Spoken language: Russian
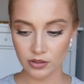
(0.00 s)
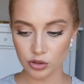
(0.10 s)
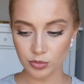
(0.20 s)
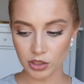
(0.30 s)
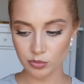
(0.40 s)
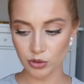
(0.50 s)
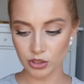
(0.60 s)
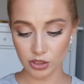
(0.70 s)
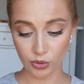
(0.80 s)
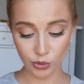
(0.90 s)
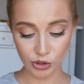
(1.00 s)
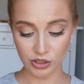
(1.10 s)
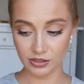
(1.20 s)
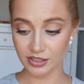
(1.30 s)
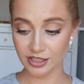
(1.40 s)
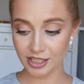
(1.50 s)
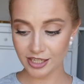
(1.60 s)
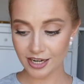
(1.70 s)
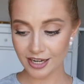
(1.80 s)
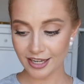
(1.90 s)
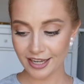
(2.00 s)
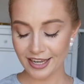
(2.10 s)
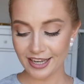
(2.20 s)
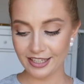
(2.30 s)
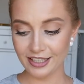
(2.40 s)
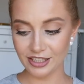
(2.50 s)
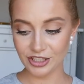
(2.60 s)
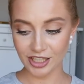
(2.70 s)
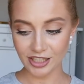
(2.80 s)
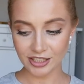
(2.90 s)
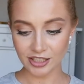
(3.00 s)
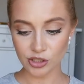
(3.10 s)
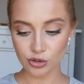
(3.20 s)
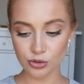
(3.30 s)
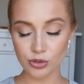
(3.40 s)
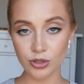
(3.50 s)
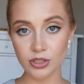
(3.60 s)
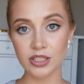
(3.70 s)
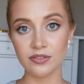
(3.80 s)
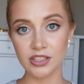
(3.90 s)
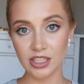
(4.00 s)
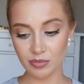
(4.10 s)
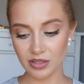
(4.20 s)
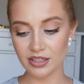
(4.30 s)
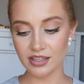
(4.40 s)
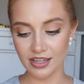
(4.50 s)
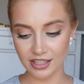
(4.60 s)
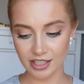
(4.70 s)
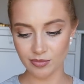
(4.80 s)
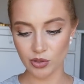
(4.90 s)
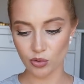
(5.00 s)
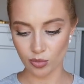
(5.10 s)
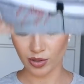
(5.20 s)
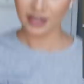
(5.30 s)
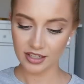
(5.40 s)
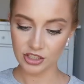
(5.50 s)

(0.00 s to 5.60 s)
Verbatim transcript: Сумка смотрится очень стильно, и сейчас я ношу ее со всеми летними образами.